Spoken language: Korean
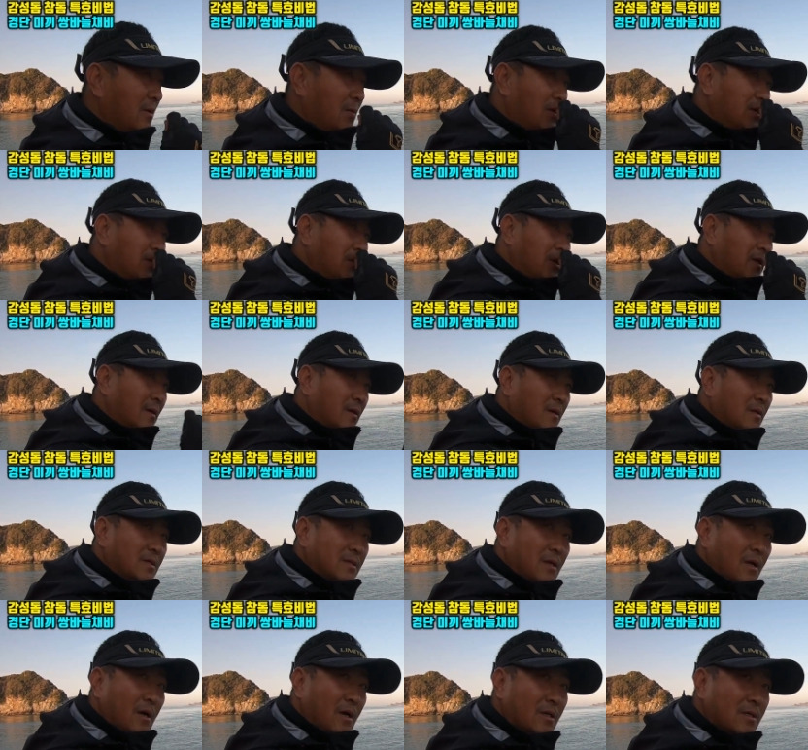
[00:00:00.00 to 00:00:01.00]
입에서만
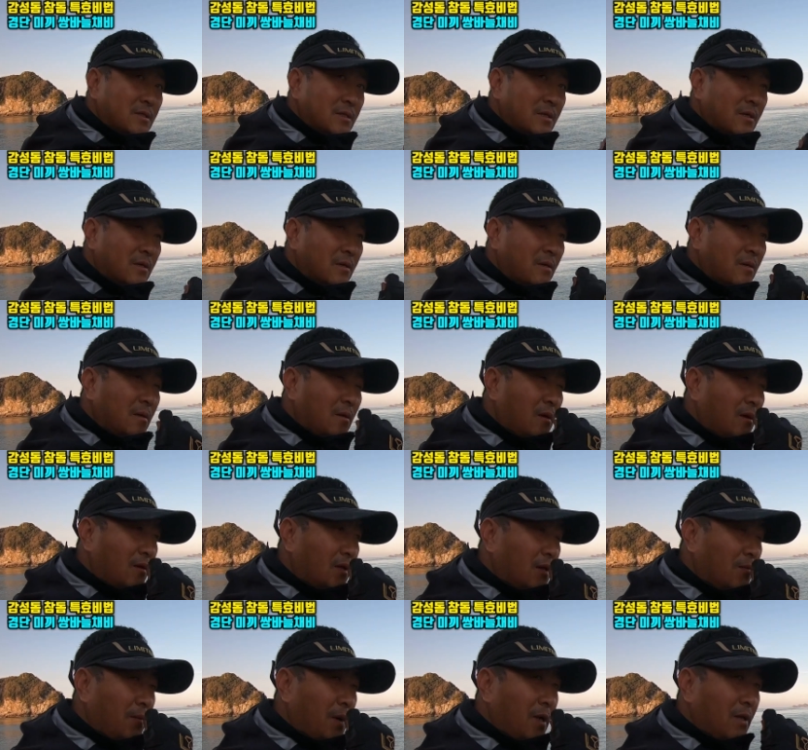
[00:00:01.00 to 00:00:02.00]
떨어져 나가지 예.
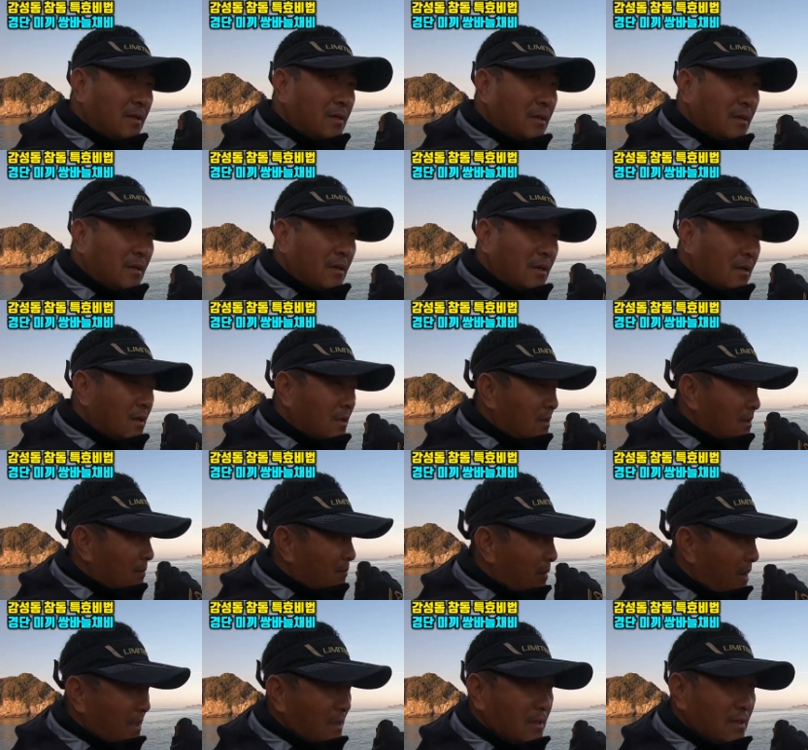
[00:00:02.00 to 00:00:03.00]
용단 바늘
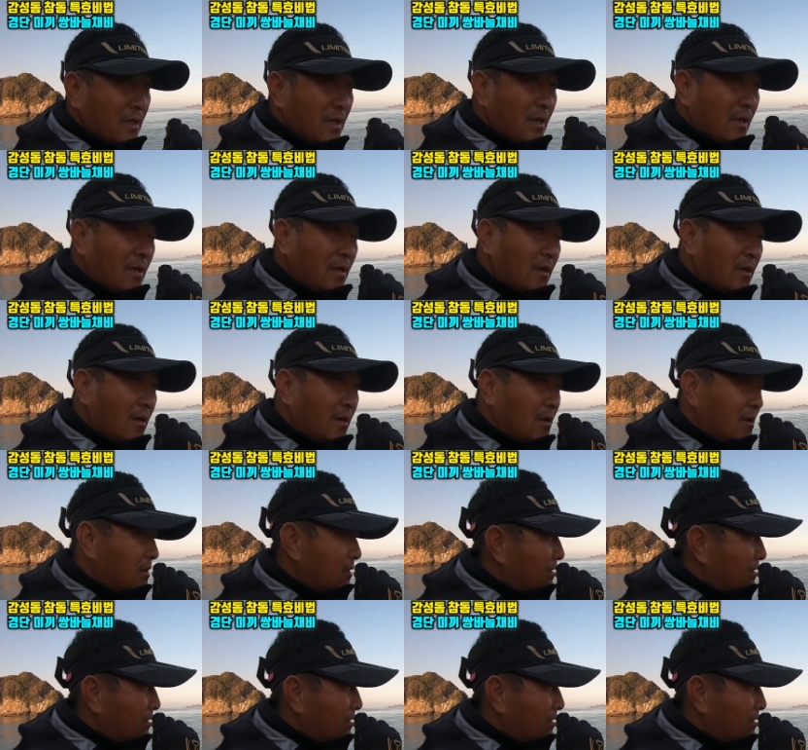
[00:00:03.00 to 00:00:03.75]
바늘이 예.